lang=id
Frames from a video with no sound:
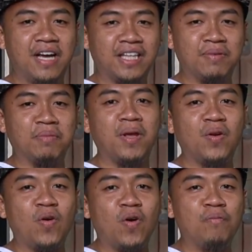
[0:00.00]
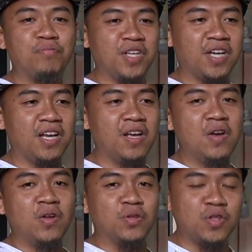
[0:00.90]
tempat minum, ya kan.
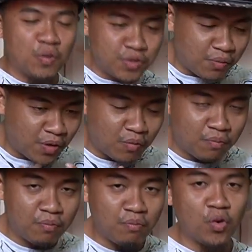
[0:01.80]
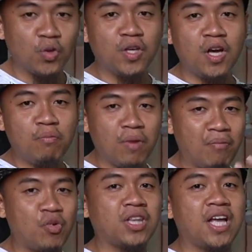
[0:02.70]
Terus kalau misalkan minum mulutnya
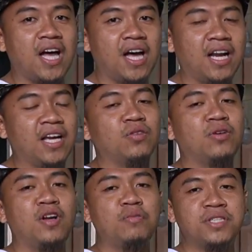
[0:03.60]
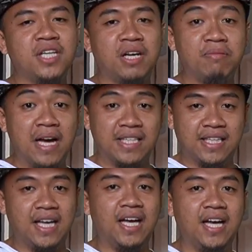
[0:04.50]
belepotan. Nah itu kalau misalkan
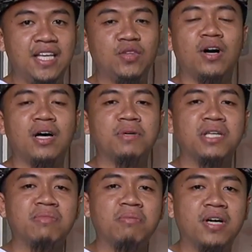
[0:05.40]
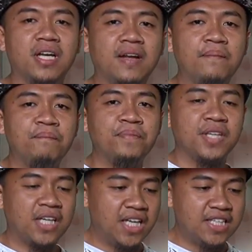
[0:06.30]
basah itu akan menyebabkan
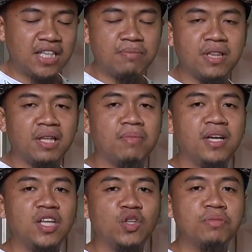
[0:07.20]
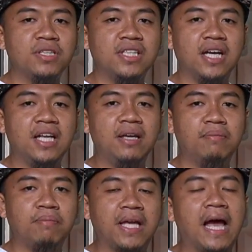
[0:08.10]
kelinci teman-teman itu
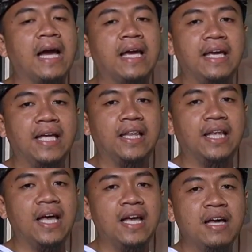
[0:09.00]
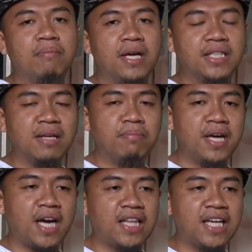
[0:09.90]
menjadi penyakit ya. Biasanya
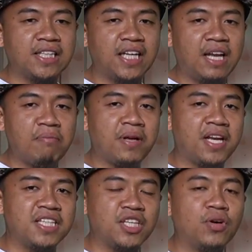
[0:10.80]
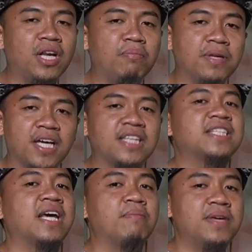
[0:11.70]
penyakit yang sering nempel di situ adalah penyakit
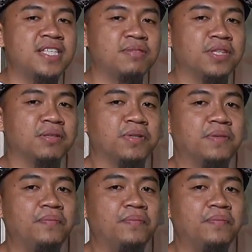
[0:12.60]
skabies, teman-teman.